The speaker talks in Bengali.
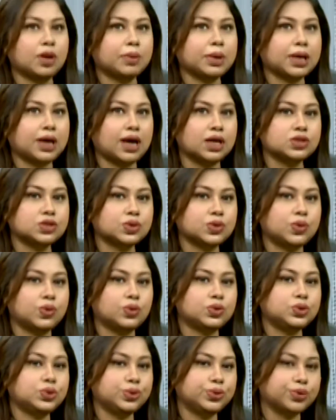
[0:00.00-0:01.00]
আমি কাজ
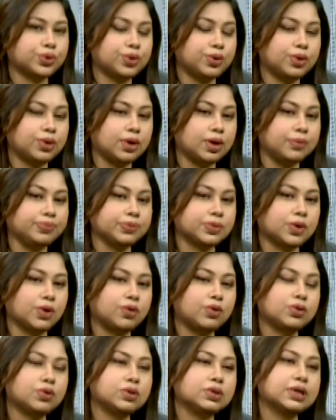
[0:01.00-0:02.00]
শুরু করলাম
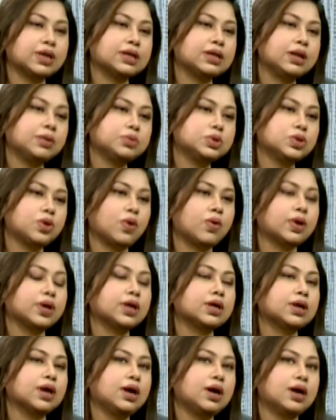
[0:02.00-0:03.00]
তখন দেখলাম যে
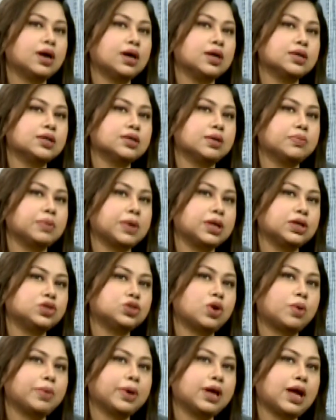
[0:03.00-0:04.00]
অনেক মানে
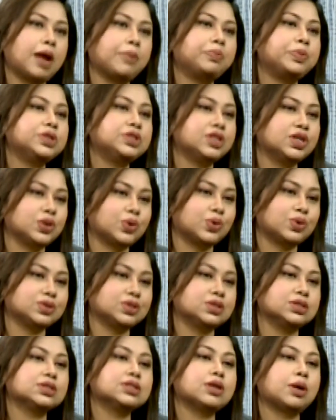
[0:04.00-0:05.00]
সবাই অ্যাপ্রিসিয়েট
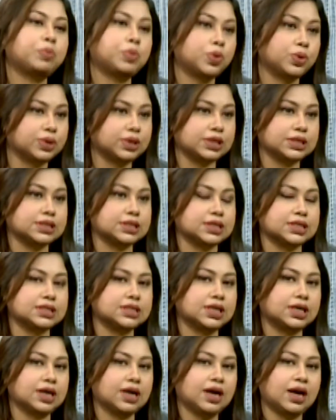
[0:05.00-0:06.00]
করছে সাপোর্ট দিচ্ছে
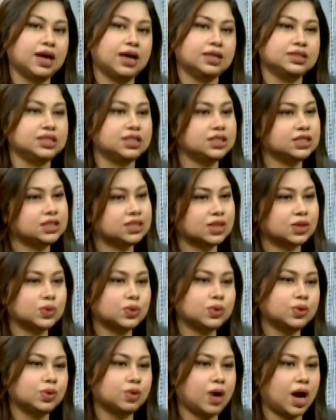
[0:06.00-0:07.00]
যে জিনিসটা
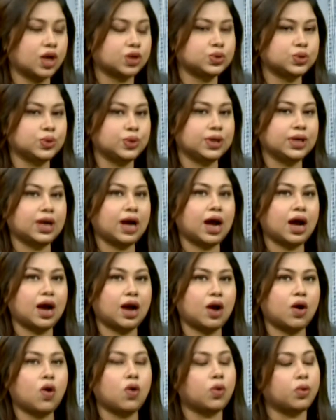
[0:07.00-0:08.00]
তো আসলে
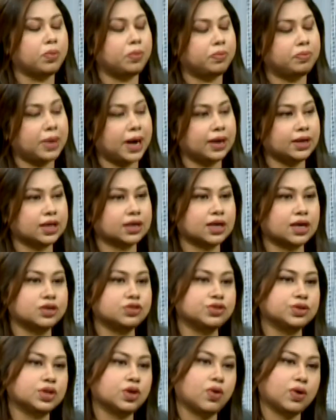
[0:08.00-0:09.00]
বাইরের
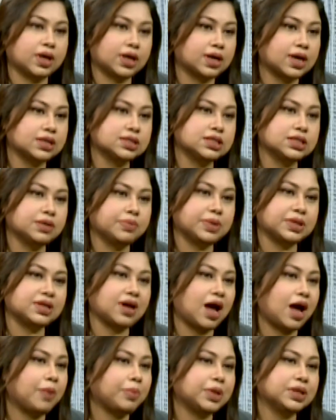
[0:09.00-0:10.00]
কান্ট্রিতে অনেক আছে বাট
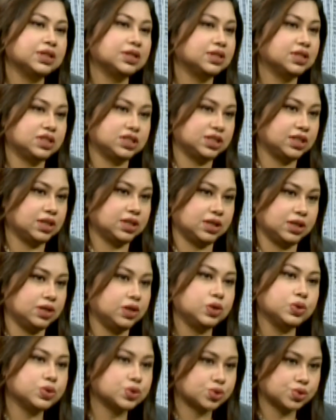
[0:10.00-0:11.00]
আমাদের দেশে
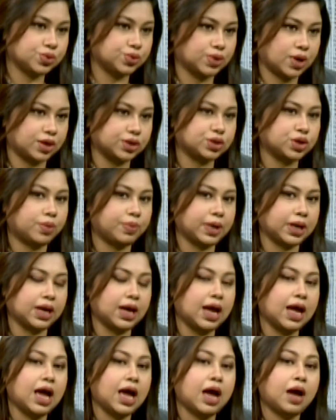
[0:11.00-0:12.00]
ইউজ টু না সবাই
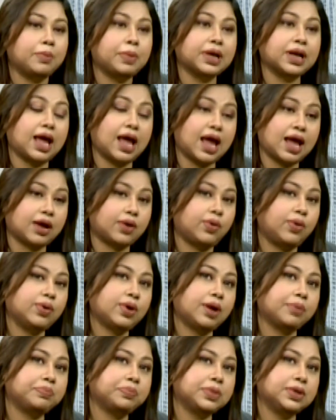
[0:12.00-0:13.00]
বাট এখন
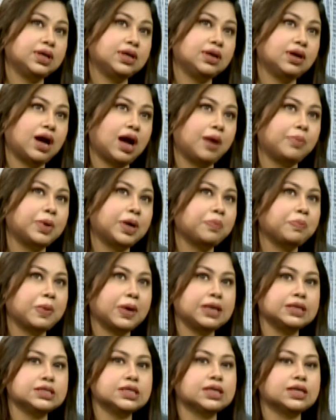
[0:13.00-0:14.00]
আপনি আমার
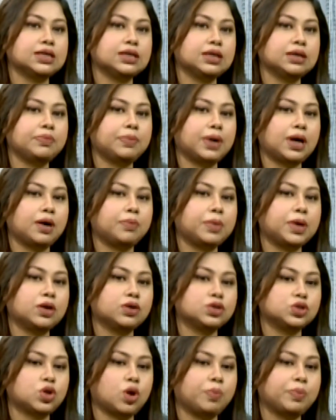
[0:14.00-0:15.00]
পেজে গেলে বা আমার
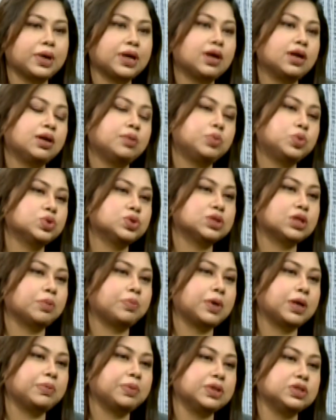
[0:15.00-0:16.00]
শপে গেলে বুঝতে
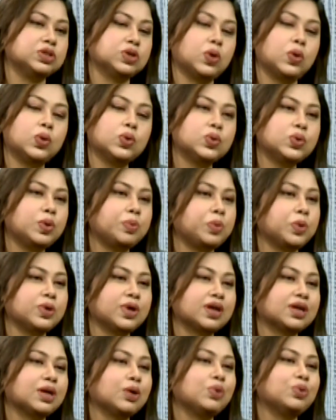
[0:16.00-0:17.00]
পারবেন যে অন্য
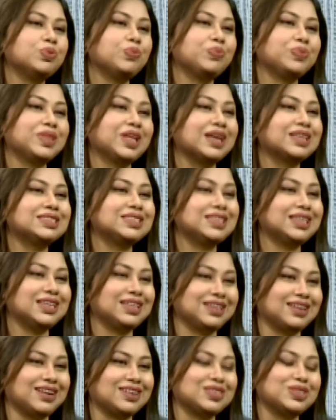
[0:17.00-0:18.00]
প্রোডাক্ট কেউ
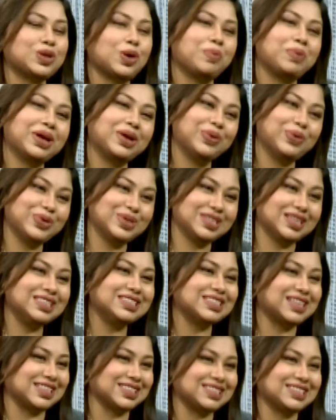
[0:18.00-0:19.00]
দেখছেই না সবাই ওইটাই
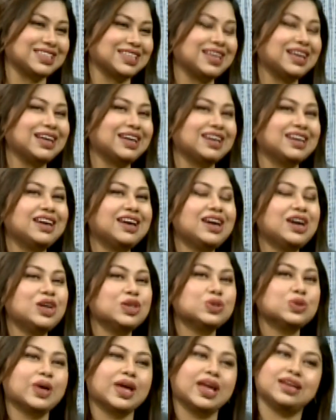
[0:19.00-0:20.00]
চাচ্ছে হ্যাঁ
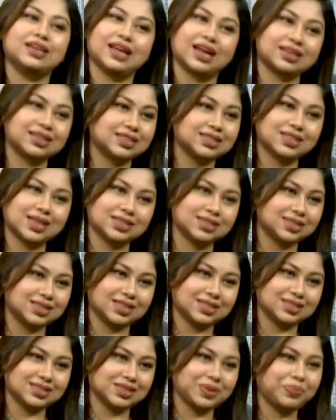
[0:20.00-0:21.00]
সো এটা একটা
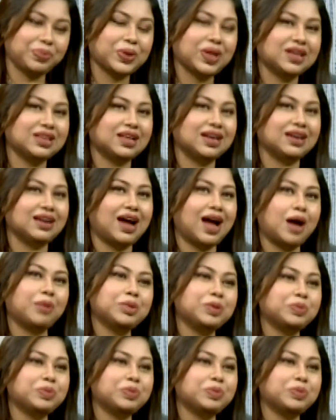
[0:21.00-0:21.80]
সাকসেস তাই আমি